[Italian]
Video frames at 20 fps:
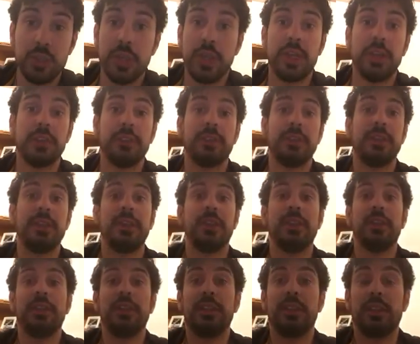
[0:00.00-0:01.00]
Cioè,
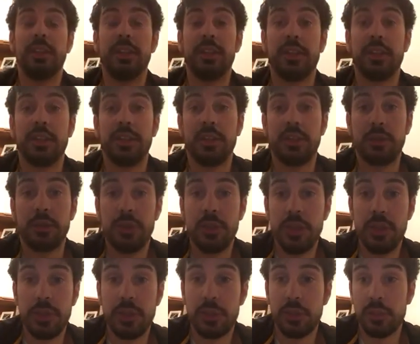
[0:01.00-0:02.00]
eh,
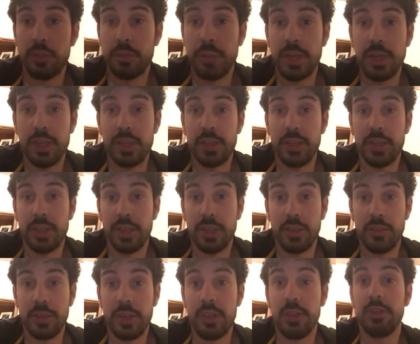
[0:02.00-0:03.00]
Ronaldo e compagni
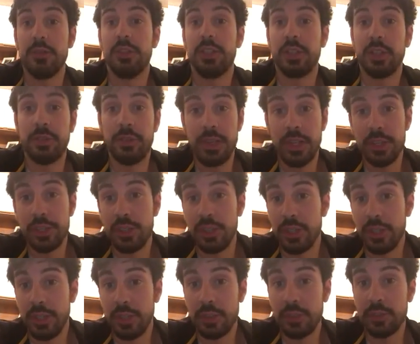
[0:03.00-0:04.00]
avranno vita
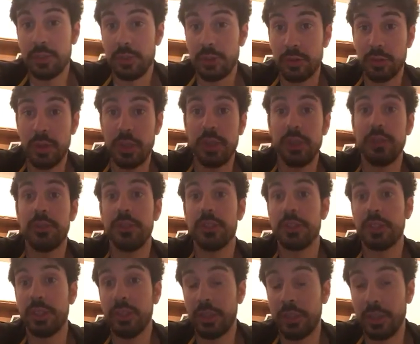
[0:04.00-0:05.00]
facile con la
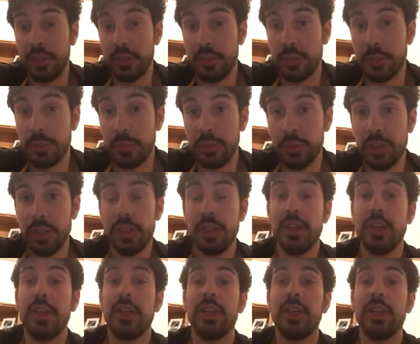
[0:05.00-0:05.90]
difesa del Liverpool